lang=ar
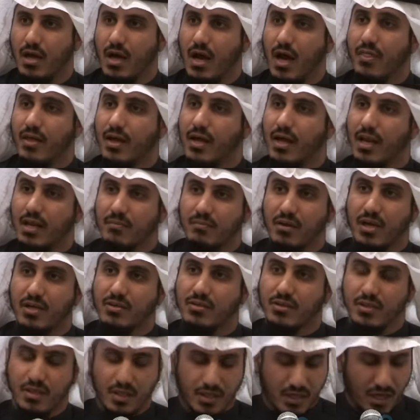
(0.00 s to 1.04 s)
هذا كلام
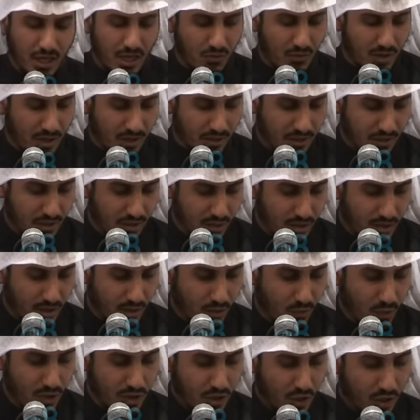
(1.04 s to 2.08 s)
خطير يا أخوان
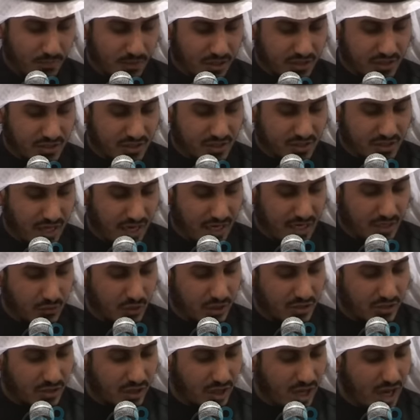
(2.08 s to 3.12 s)
وتهمة السعي
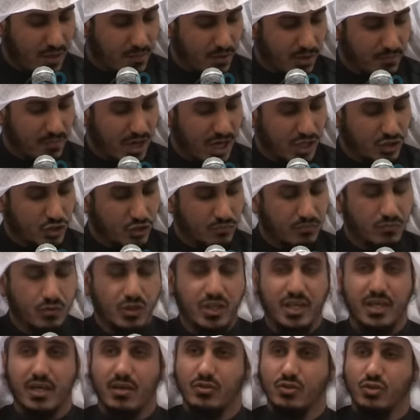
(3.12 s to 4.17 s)
والتخابر مع
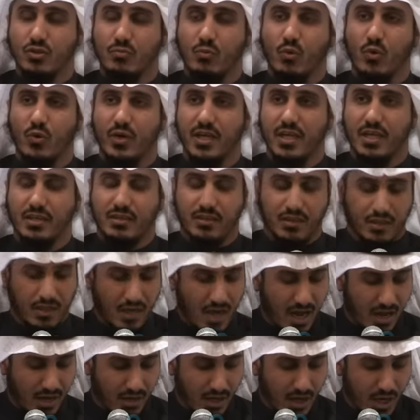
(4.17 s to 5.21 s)
جمهورية
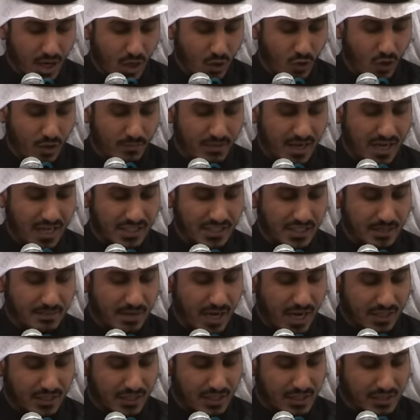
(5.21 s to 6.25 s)
إيران ومع
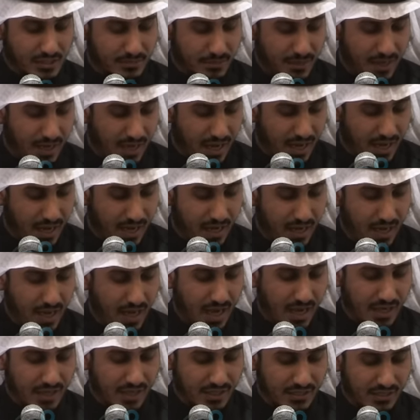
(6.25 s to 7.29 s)
جماعة حزب الله
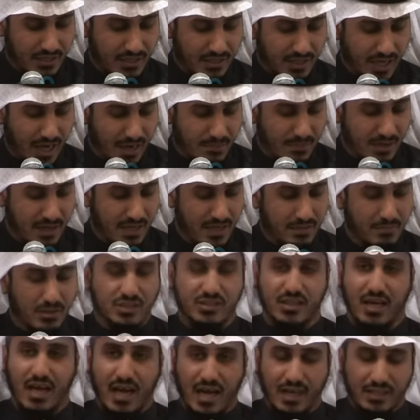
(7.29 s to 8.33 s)
التي تعمل
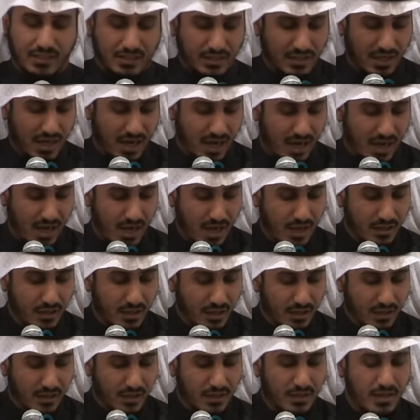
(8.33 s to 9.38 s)
لمصلحتها
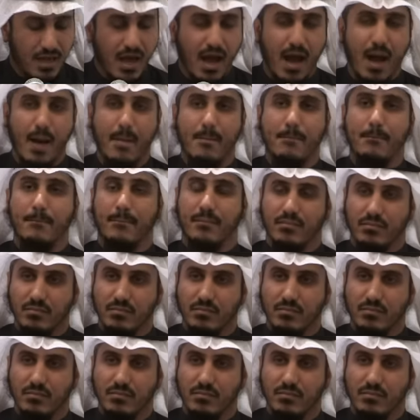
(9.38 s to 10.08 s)
للقيام